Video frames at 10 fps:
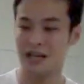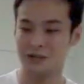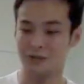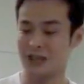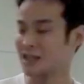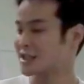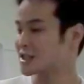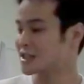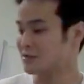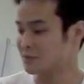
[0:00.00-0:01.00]
あすごい悲
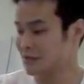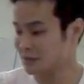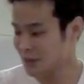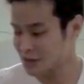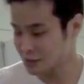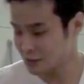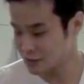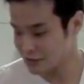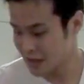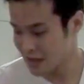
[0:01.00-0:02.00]
しいっていうふうに今ツイート
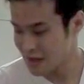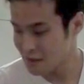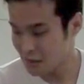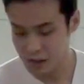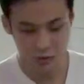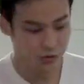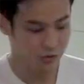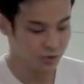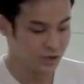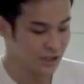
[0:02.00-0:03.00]
するので、まあ、そうい
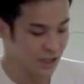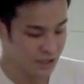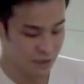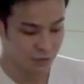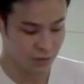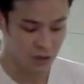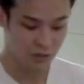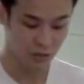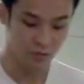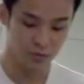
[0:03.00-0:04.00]
うのに対してロスって
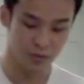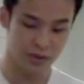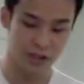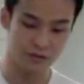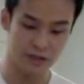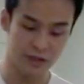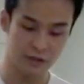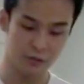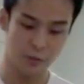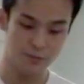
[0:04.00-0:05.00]
いうのを付与しているんです
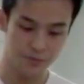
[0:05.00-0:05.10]
けど